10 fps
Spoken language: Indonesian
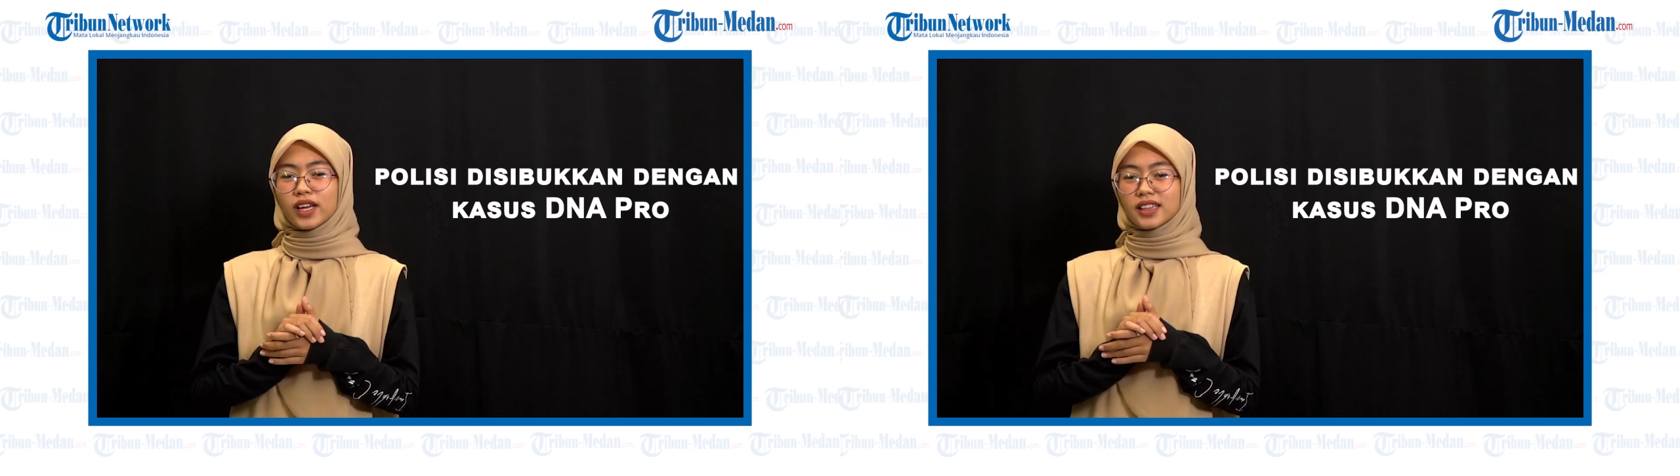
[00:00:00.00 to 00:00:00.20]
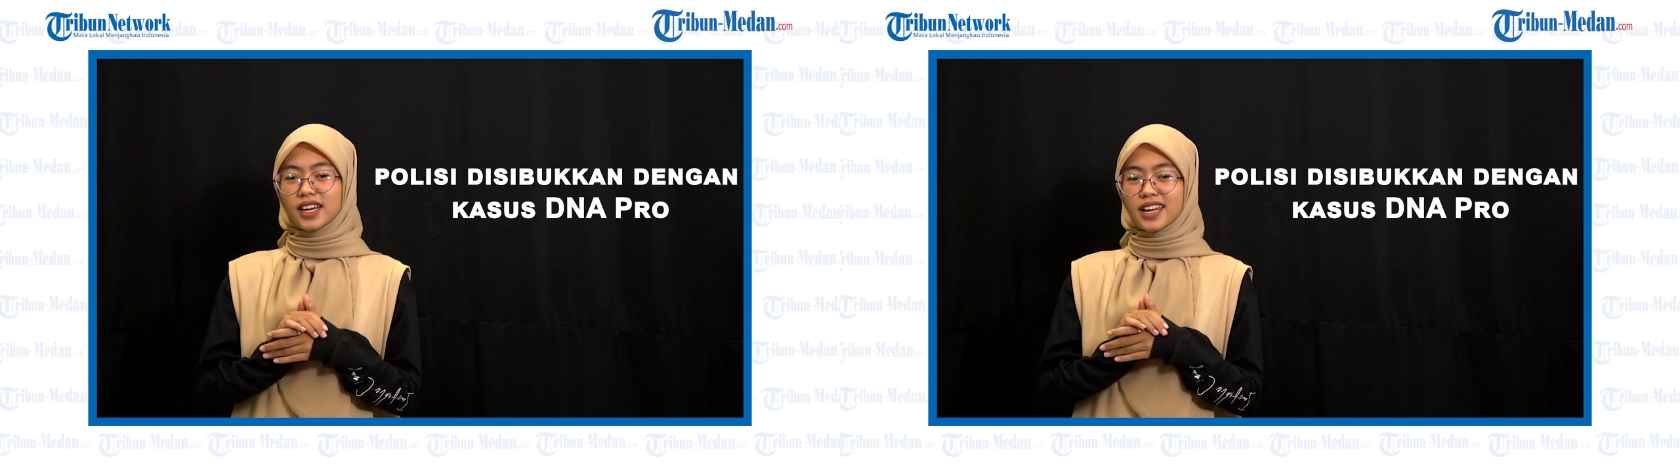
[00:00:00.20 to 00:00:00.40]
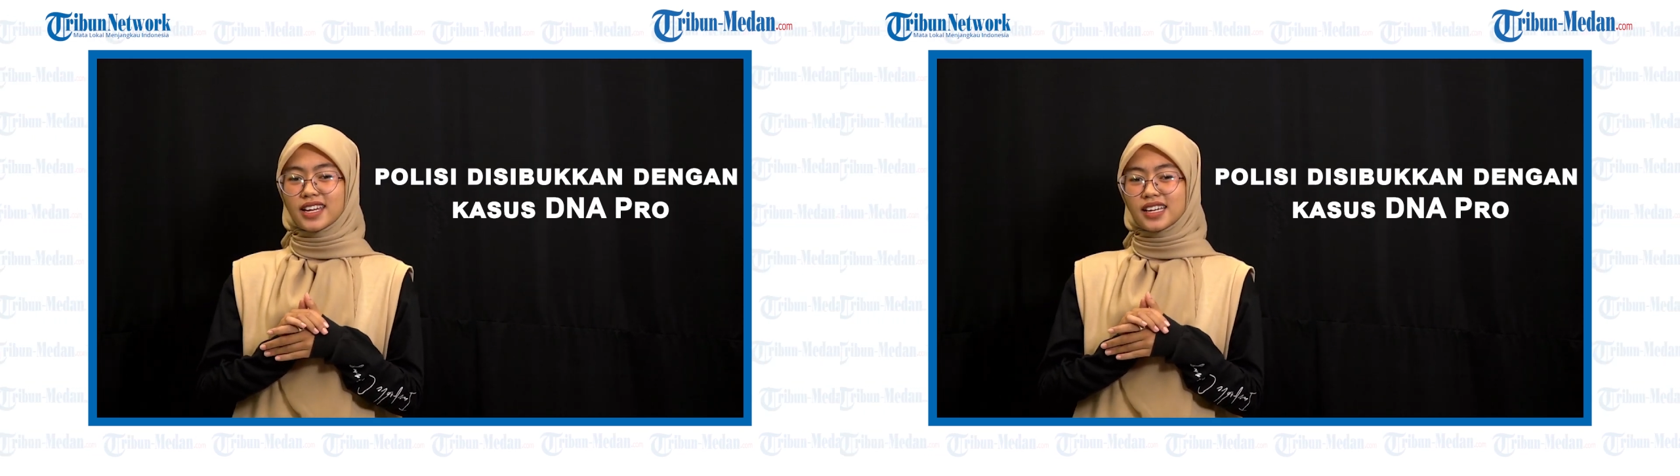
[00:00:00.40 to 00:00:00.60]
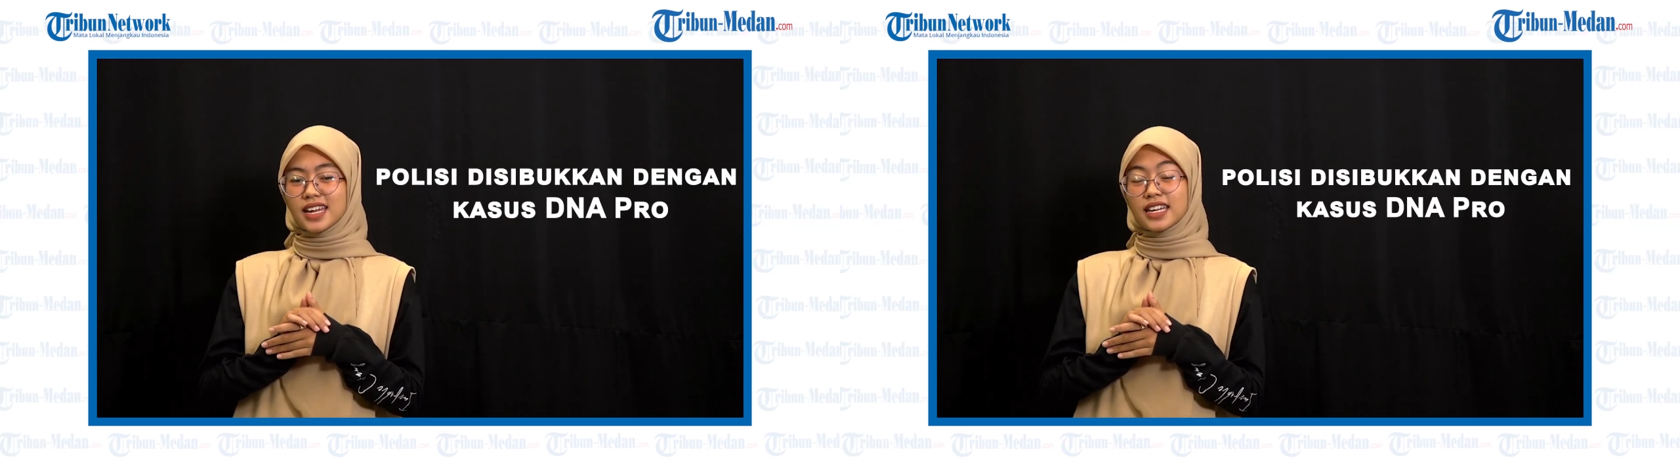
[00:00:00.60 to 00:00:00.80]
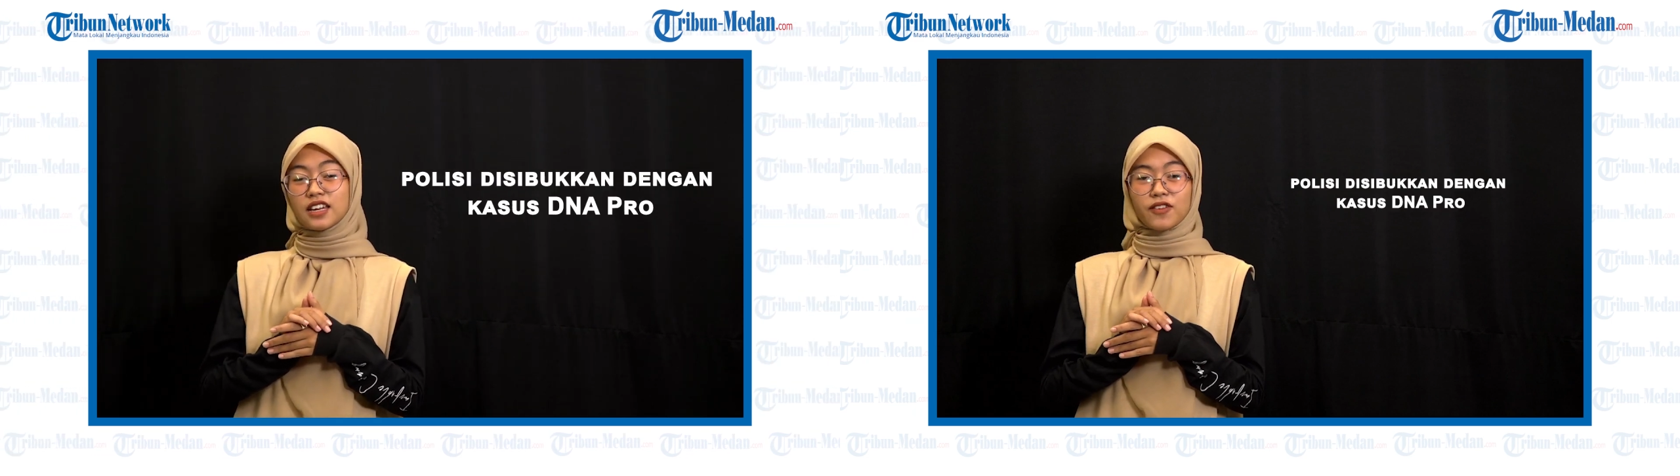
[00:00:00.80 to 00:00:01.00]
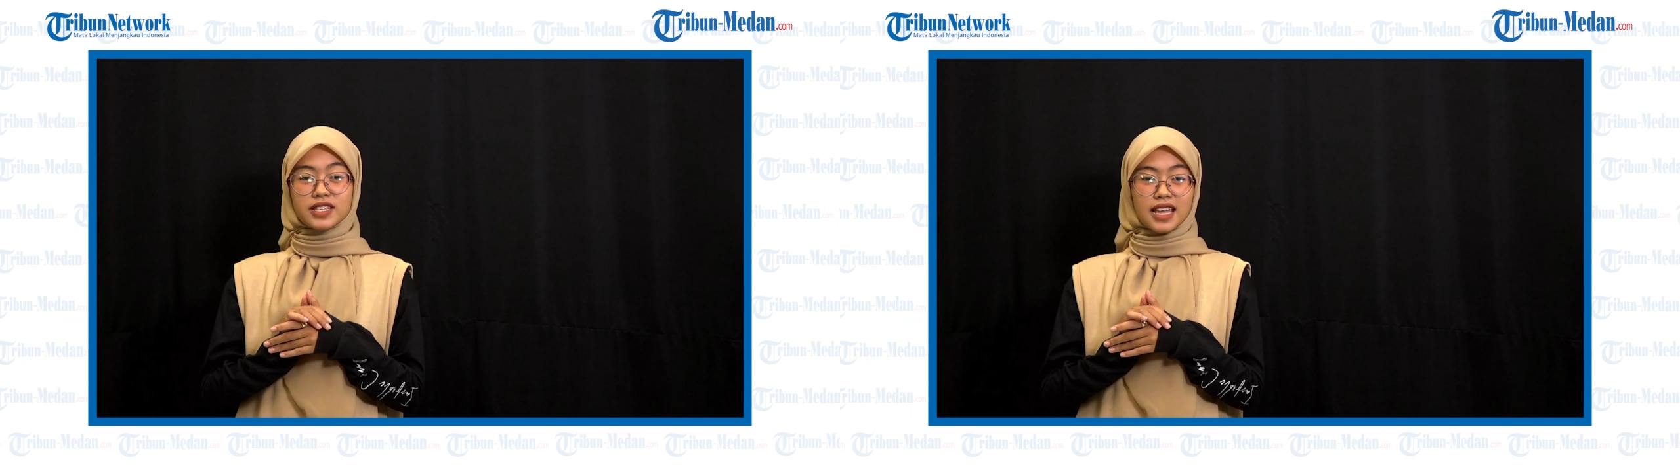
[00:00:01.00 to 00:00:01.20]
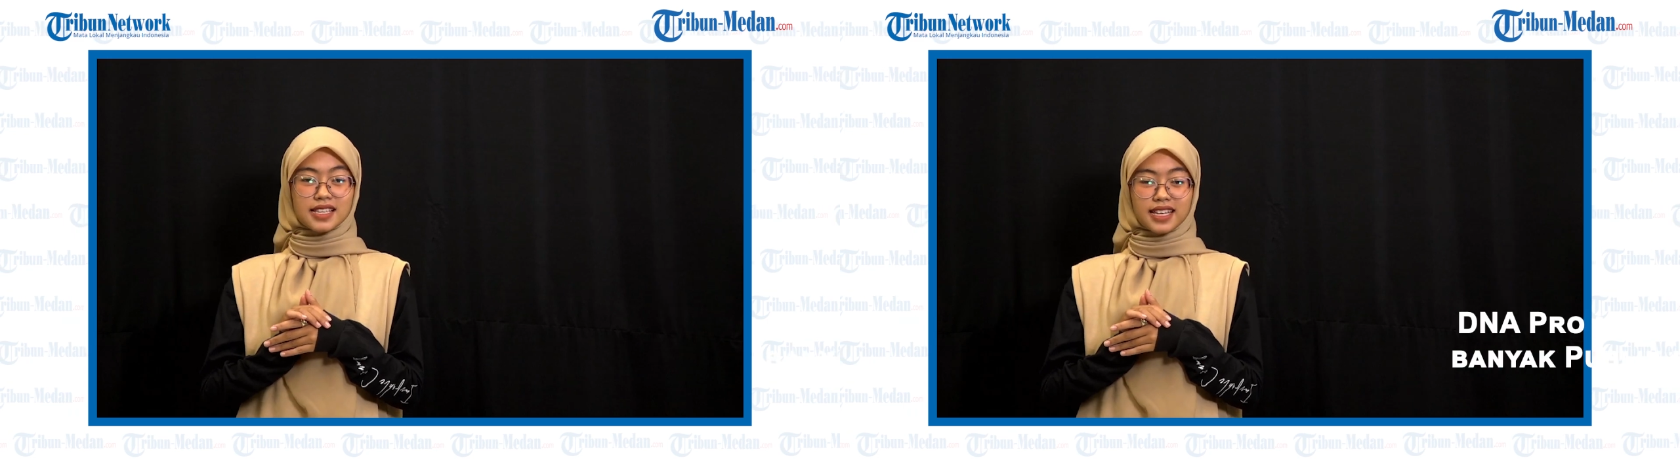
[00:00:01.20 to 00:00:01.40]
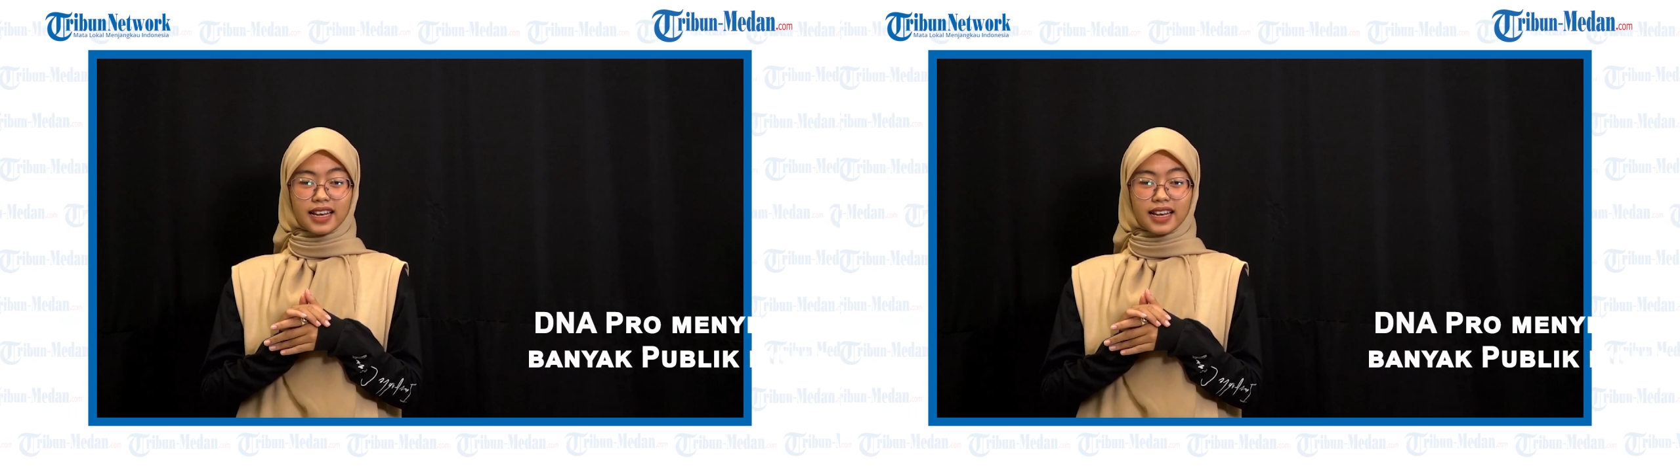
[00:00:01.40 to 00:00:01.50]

trading dan investasi